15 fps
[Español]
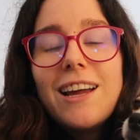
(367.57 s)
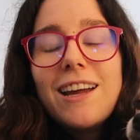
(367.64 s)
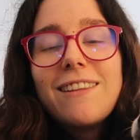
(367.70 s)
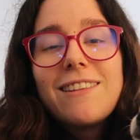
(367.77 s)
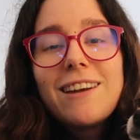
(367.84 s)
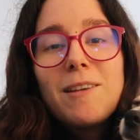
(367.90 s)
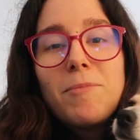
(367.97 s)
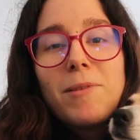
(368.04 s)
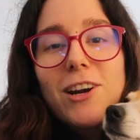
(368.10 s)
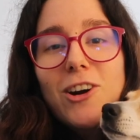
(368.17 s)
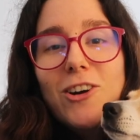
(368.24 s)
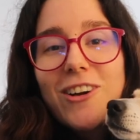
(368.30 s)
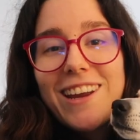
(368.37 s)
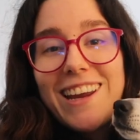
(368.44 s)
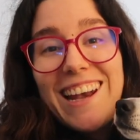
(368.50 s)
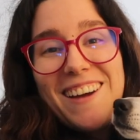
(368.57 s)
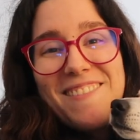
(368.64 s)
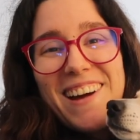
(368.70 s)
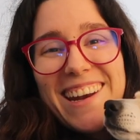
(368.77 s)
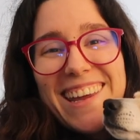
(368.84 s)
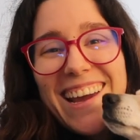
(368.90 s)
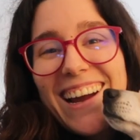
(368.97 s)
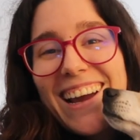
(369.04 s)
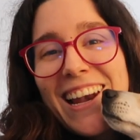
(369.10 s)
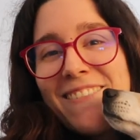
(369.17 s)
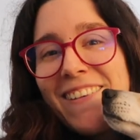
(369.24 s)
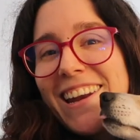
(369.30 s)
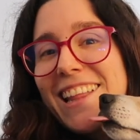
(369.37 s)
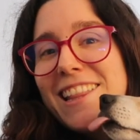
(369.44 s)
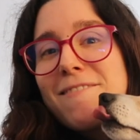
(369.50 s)
entre el perro y la María, que la
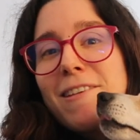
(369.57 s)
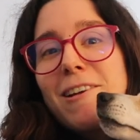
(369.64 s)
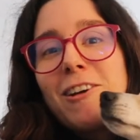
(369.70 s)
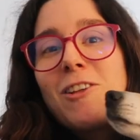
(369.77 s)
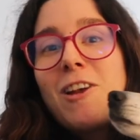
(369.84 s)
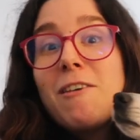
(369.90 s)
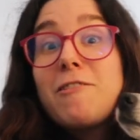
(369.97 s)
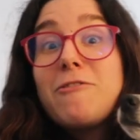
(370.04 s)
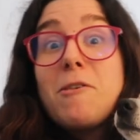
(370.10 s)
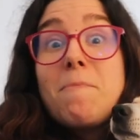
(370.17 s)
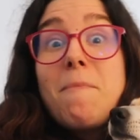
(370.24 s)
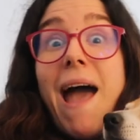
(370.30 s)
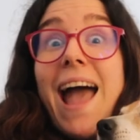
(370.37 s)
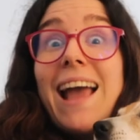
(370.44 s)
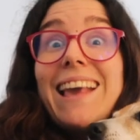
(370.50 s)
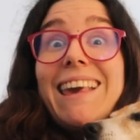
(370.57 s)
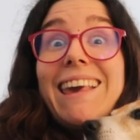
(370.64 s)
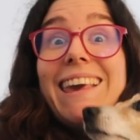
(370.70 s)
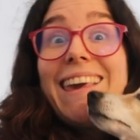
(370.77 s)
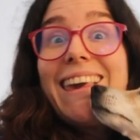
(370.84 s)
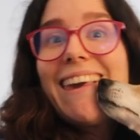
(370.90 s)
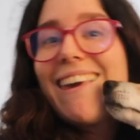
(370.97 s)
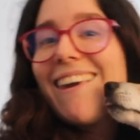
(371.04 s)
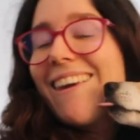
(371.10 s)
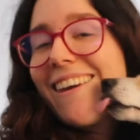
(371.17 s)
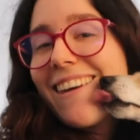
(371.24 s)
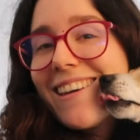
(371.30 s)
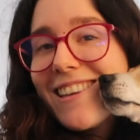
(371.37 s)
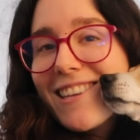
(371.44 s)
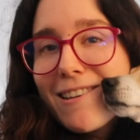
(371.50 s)
María también cuando la vio fue
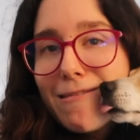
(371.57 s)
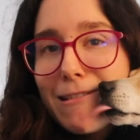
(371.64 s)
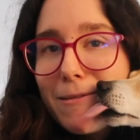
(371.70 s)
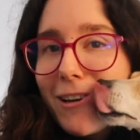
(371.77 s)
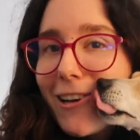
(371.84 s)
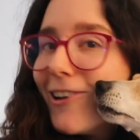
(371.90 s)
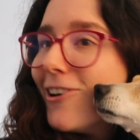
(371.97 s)
¡Maggie! ¡Se volvió